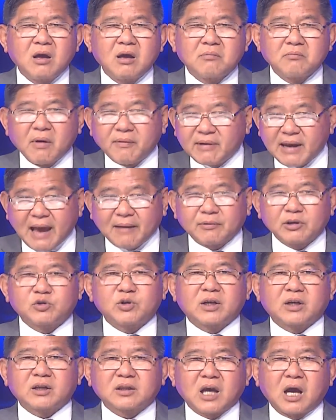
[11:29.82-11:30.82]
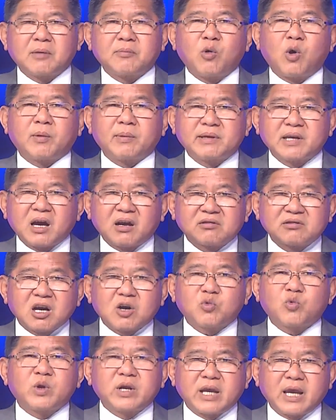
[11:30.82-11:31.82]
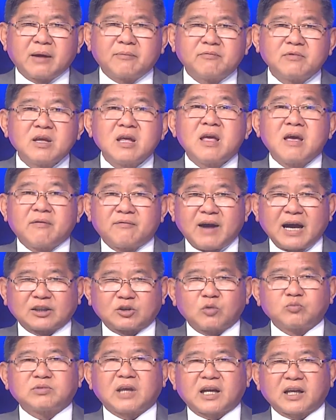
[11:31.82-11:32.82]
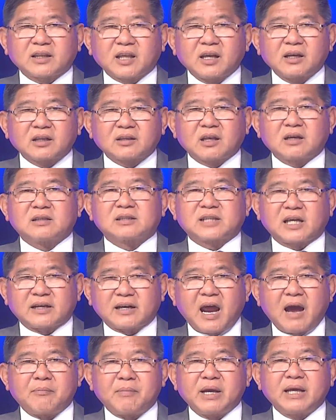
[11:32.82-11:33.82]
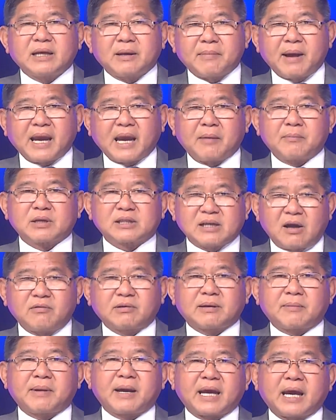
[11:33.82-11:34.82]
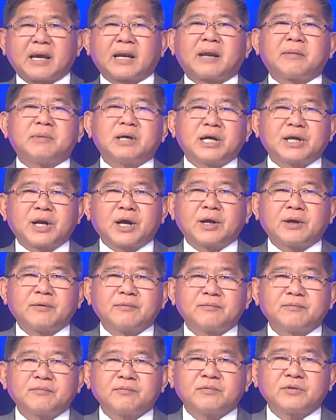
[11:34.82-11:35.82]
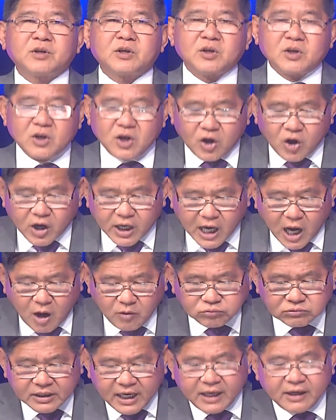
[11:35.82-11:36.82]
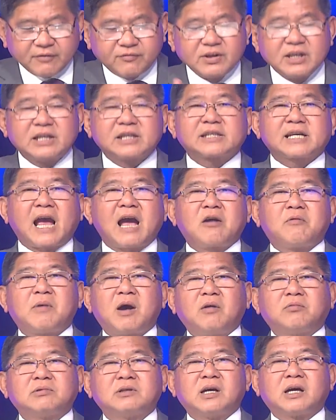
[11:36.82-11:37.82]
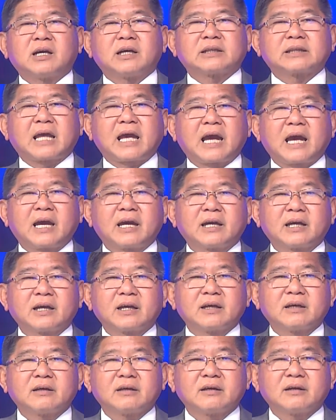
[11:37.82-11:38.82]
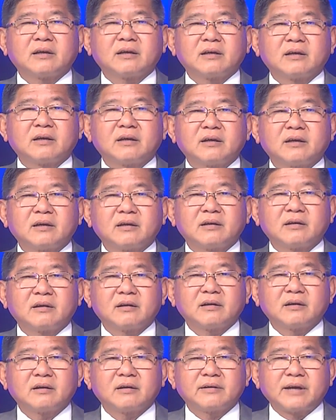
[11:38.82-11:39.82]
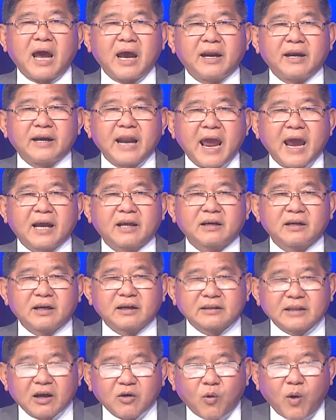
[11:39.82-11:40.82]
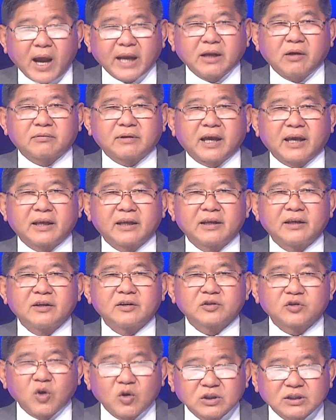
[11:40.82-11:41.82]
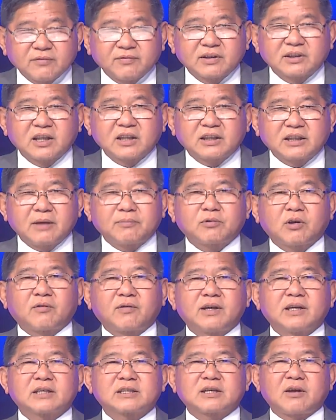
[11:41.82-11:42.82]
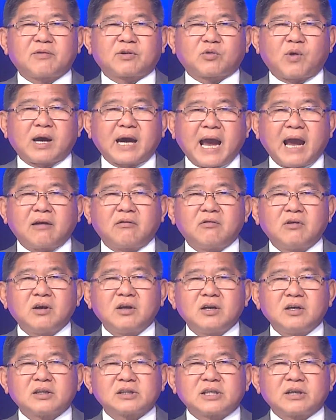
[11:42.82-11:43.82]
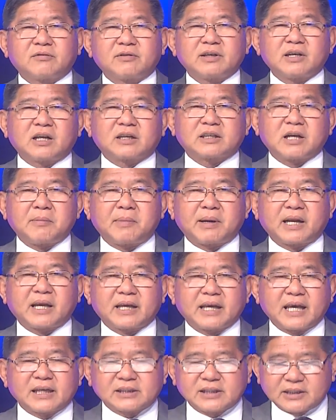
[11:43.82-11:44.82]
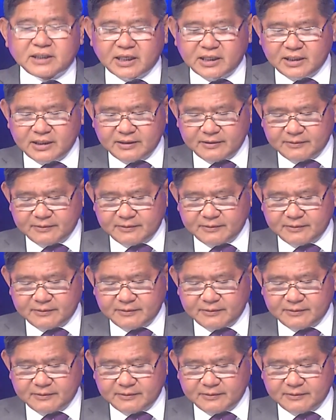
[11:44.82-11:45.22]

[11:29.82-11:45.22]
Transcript: Bởi vì làm cái chuyện đó thời buổi bây giờ rất nguy hiểm. Và chúng ta đã thấy nó từng xảy ra ở Mỹ năm hai nghìn mười sáu, năm hai nghìn hai mươi rồi. Còn cái ông này vì sao mà ông được người ta nể nang, người ta khoái ông này, tôi sẽ phân tích tiếp cho quý vị sau phần quảng cáo. Xin quý vị đừng rời màn hình ét xê tê.